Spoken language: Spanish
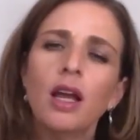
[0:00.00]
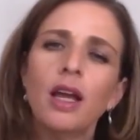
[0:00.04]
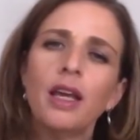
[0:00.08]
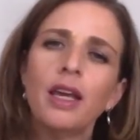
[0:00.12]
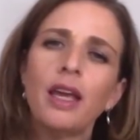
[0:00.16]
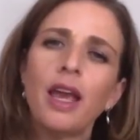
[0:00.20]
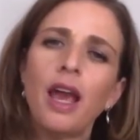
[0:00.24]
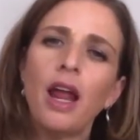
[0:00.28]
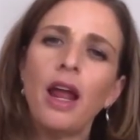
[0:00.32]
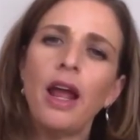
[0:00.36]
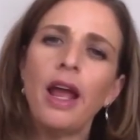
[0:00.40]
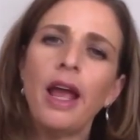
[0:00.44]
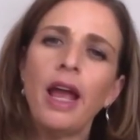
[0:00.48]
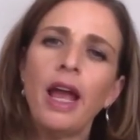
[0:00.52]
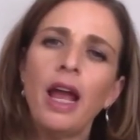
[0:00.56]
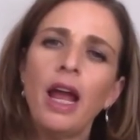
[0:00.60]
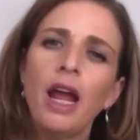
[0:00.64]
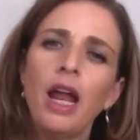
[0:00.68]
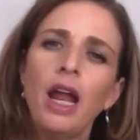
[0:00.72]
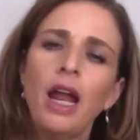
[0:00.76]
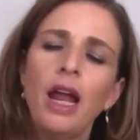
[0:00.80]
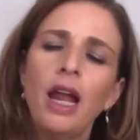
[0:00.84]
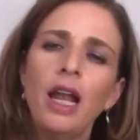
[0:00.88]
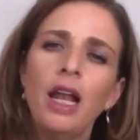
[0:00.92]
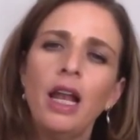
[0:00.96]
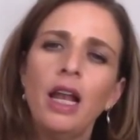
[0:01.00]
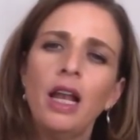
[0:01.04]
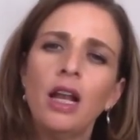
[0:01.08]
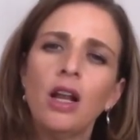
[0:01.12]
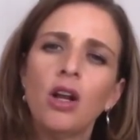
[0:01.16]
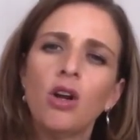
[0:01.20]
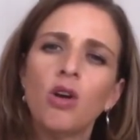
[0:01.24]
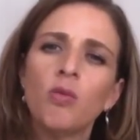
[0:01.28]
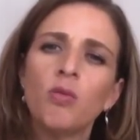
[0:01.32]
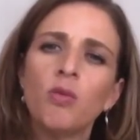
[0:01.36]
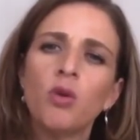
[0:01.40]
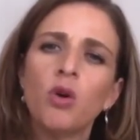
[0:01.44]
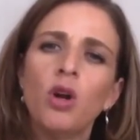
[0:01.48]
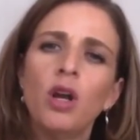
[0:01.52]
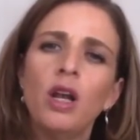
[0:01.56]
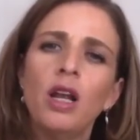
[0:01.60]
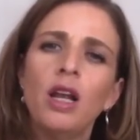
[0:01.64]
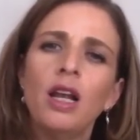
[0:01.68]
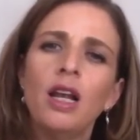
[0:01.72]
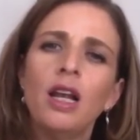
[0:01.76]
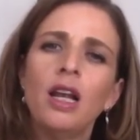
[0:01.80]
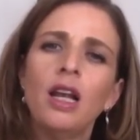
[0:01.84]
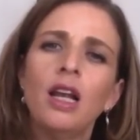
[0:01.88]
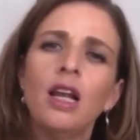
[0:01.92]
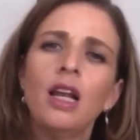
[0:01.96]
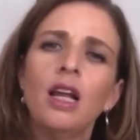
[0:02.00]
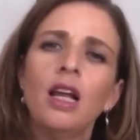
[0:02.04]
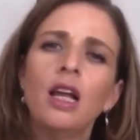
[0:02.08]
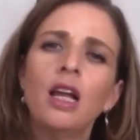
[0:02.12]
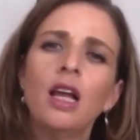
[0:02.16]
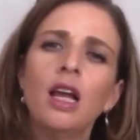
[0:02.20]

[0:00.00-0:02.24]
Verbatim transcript: que el, como el,